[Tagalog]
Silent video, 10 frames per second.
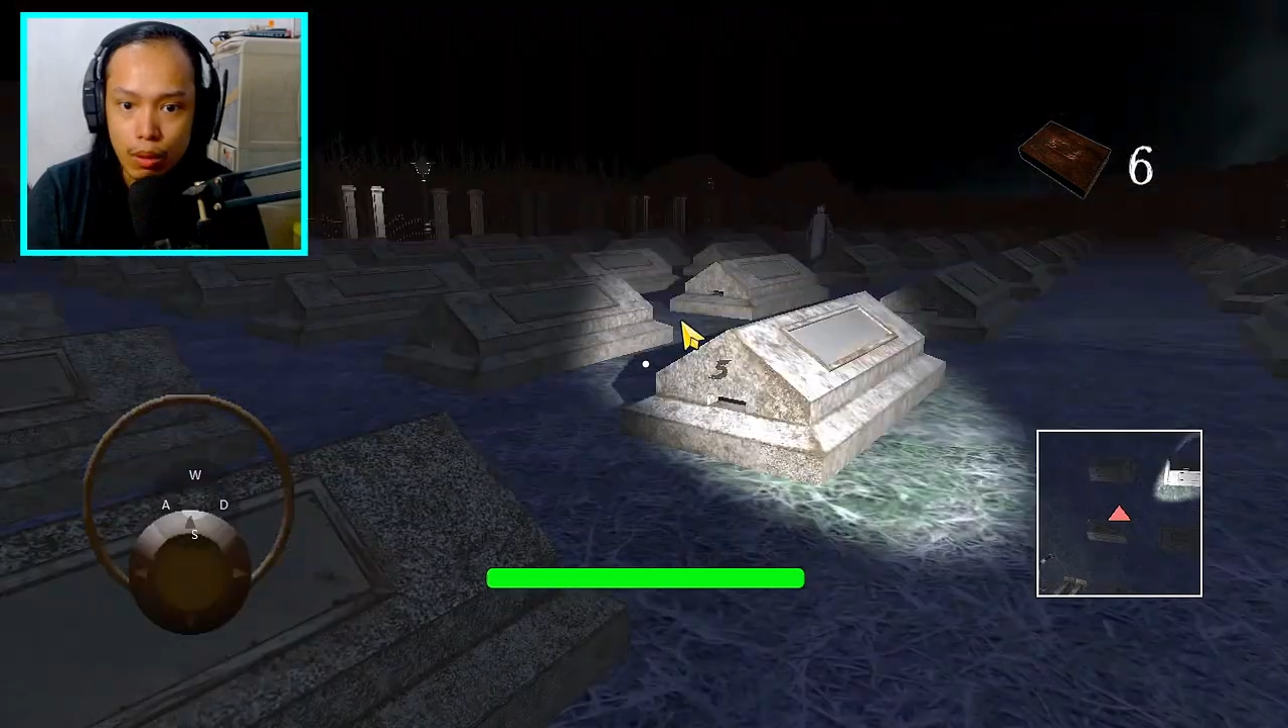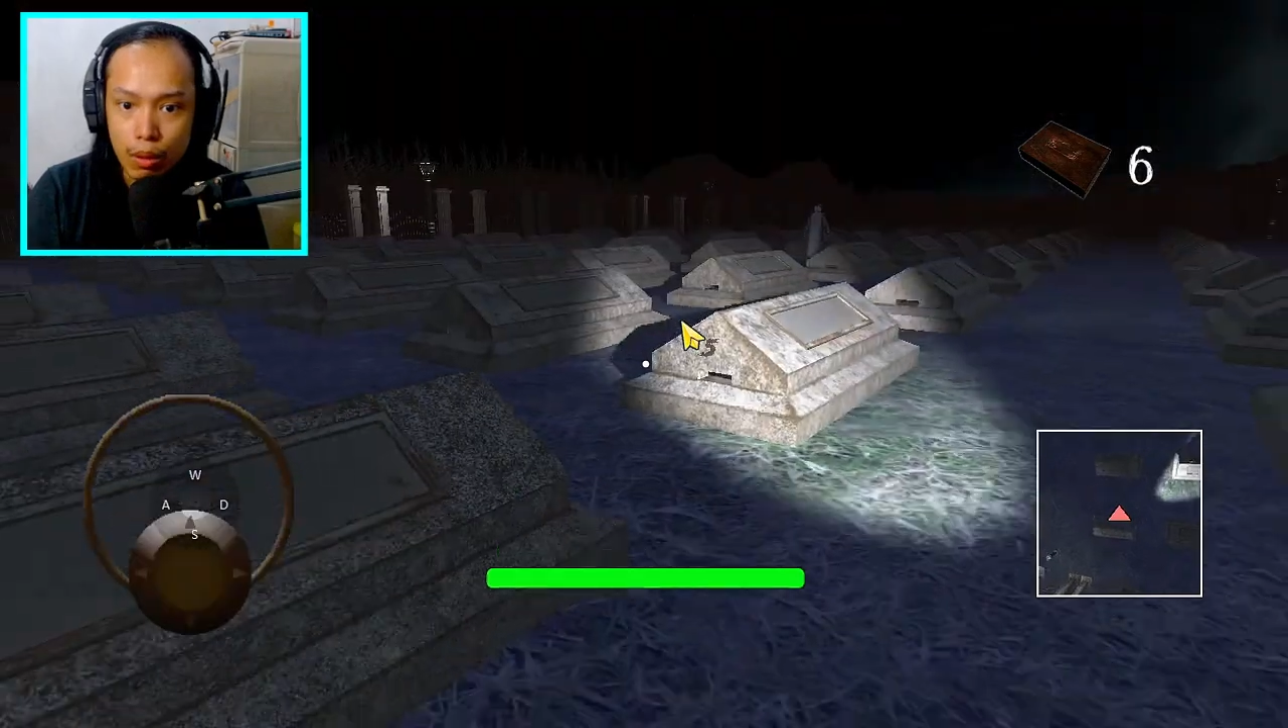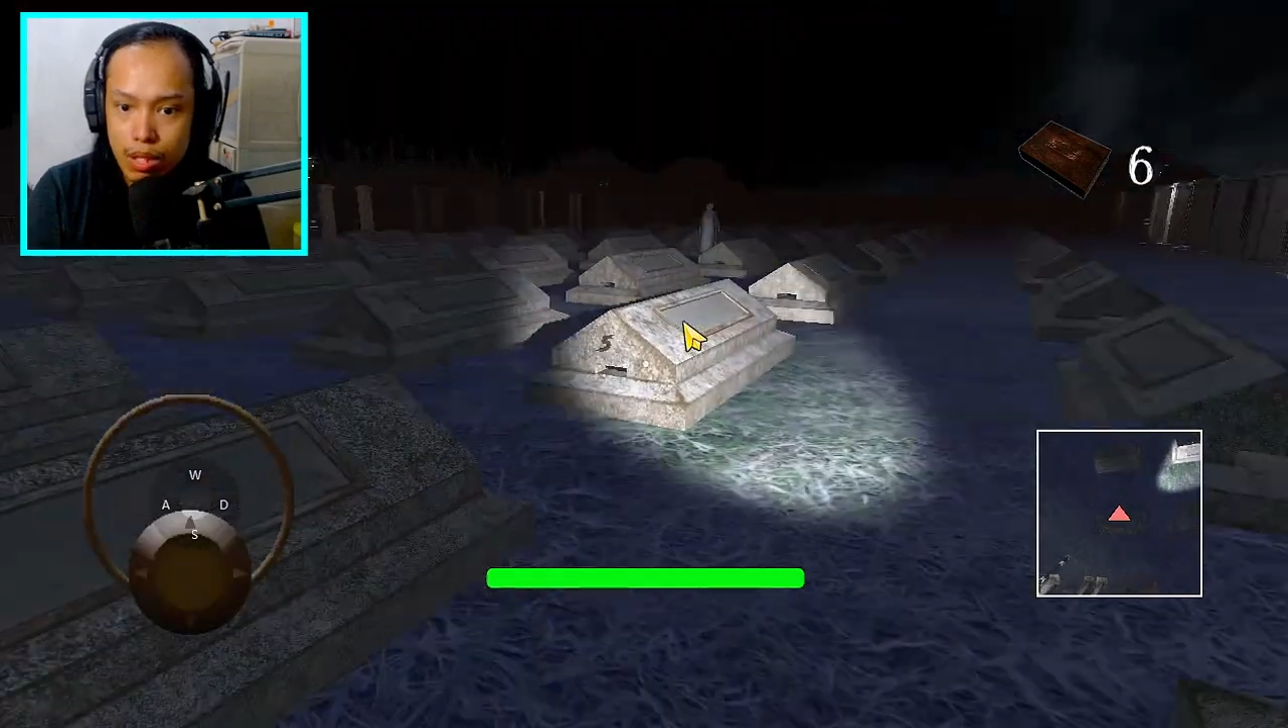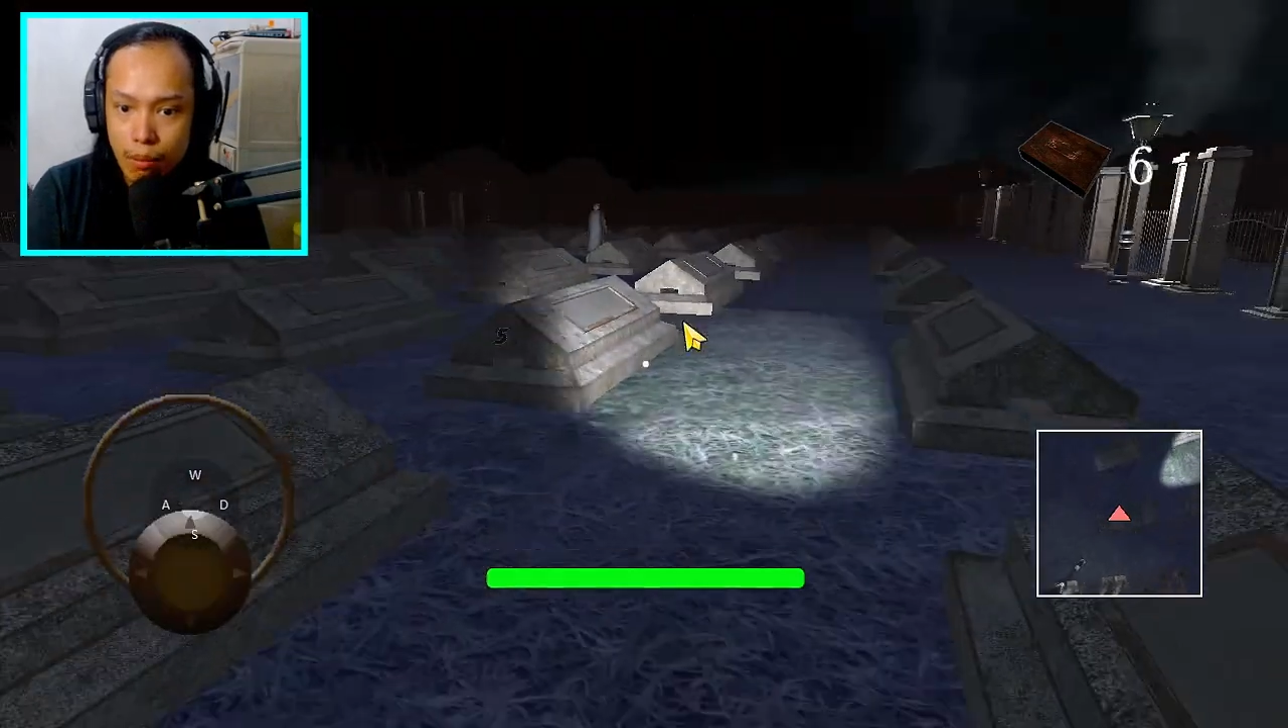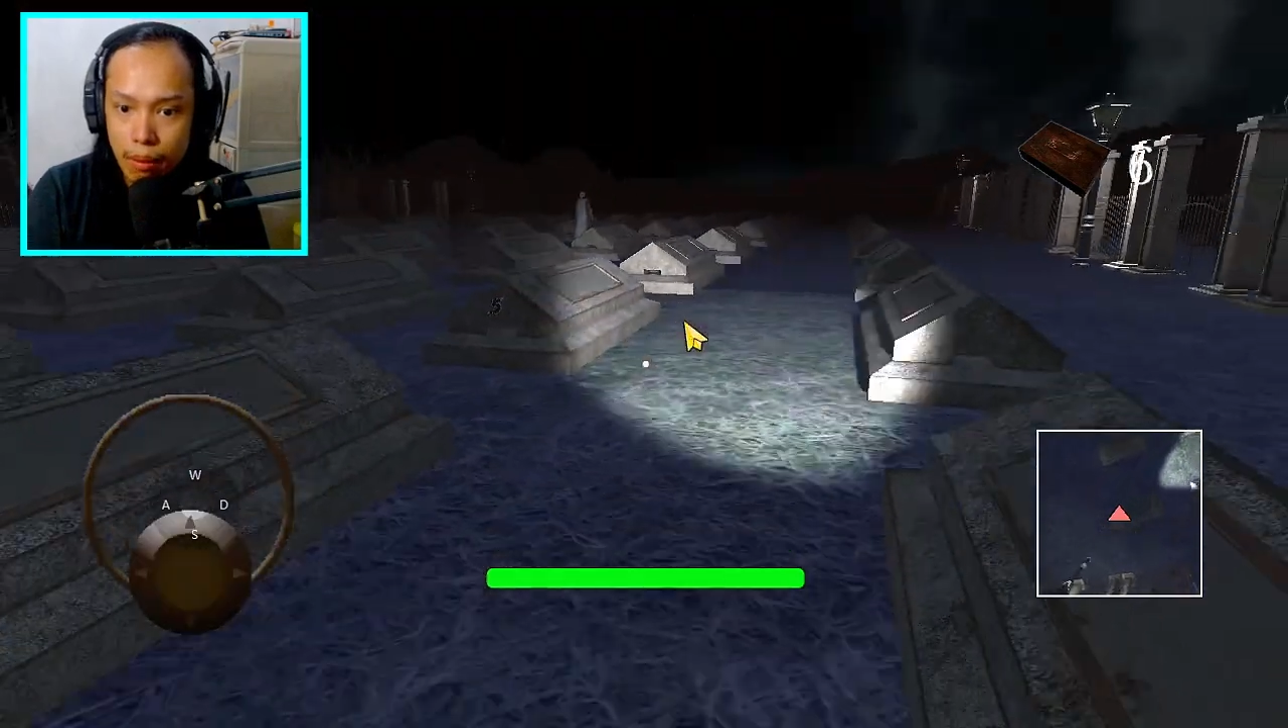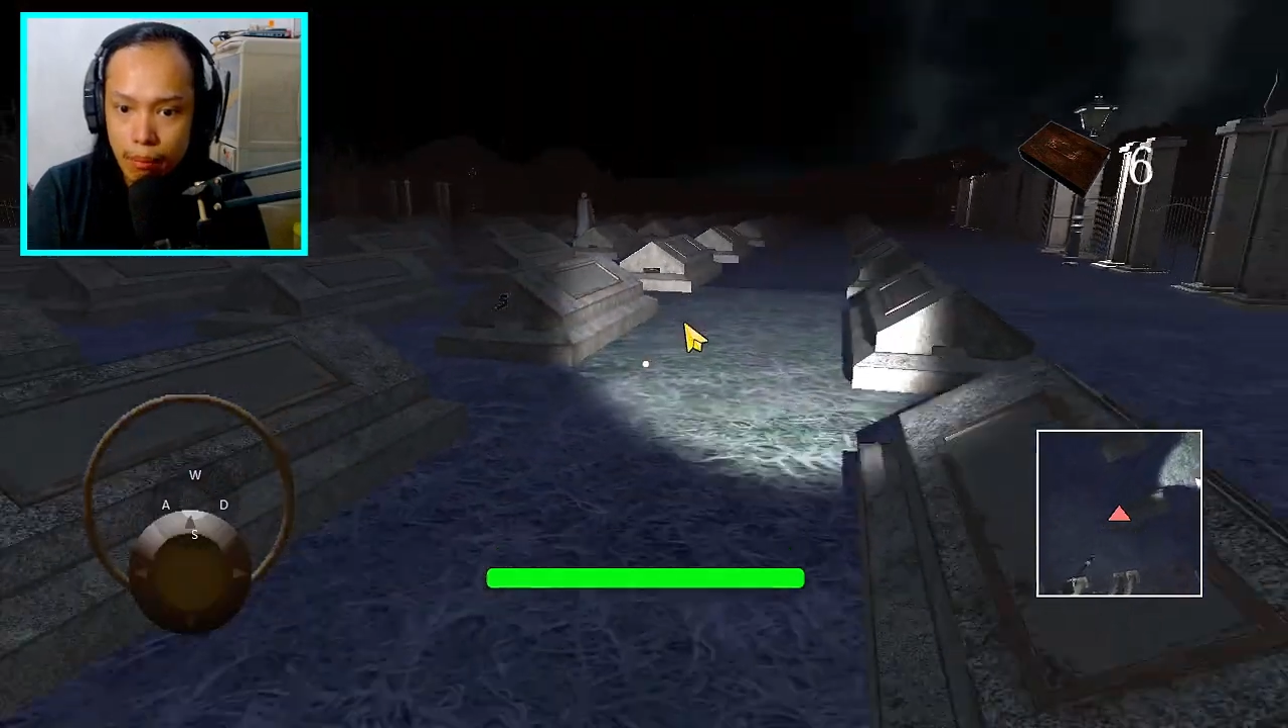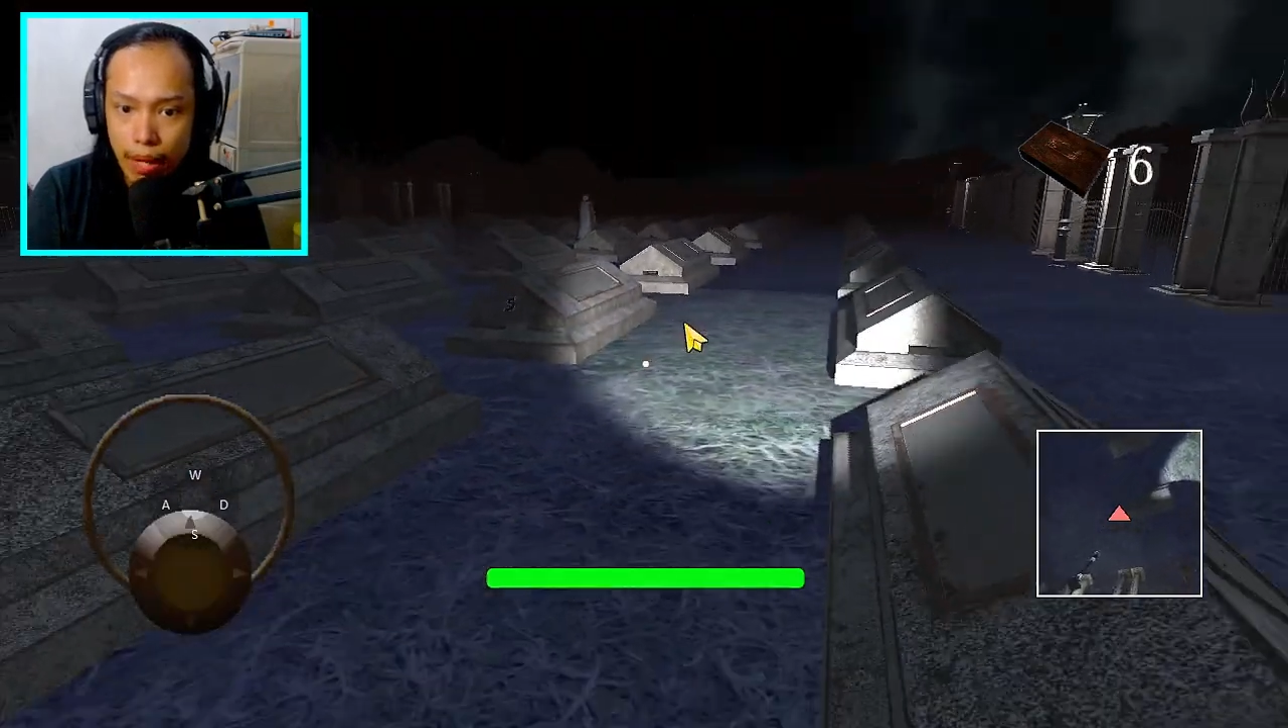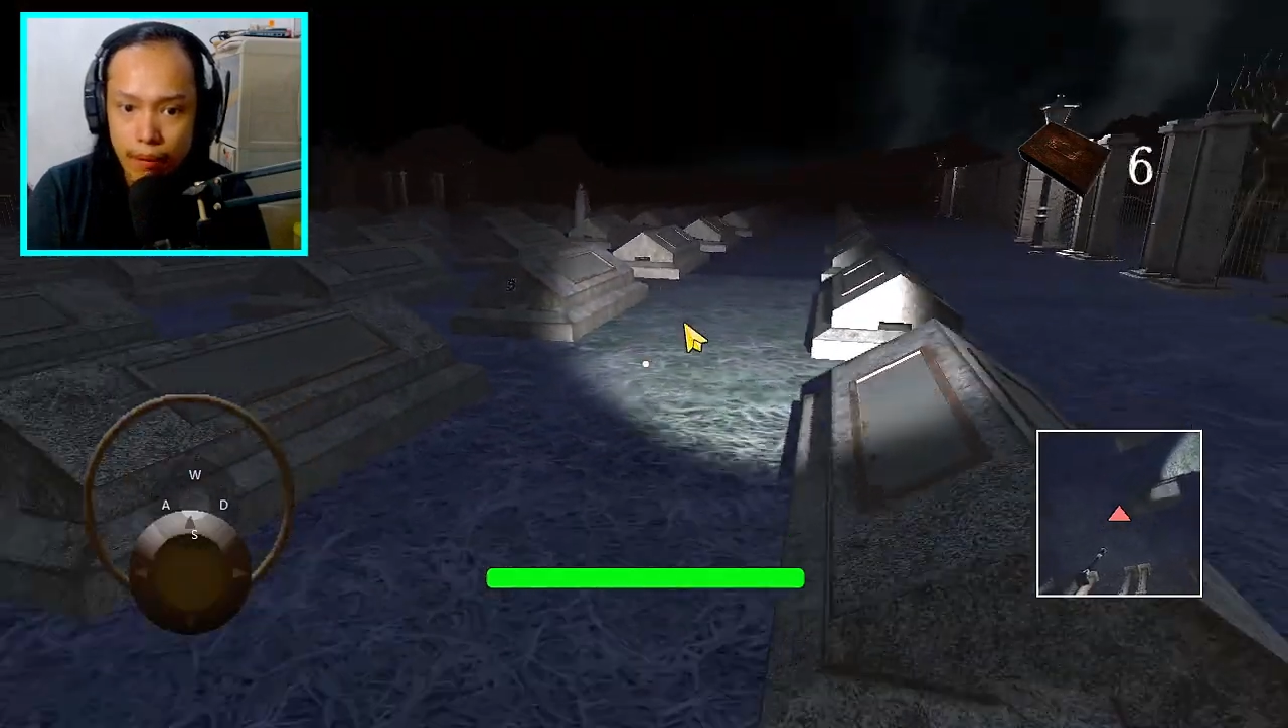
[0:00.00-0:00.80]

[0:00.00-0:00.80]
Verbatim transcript: 275,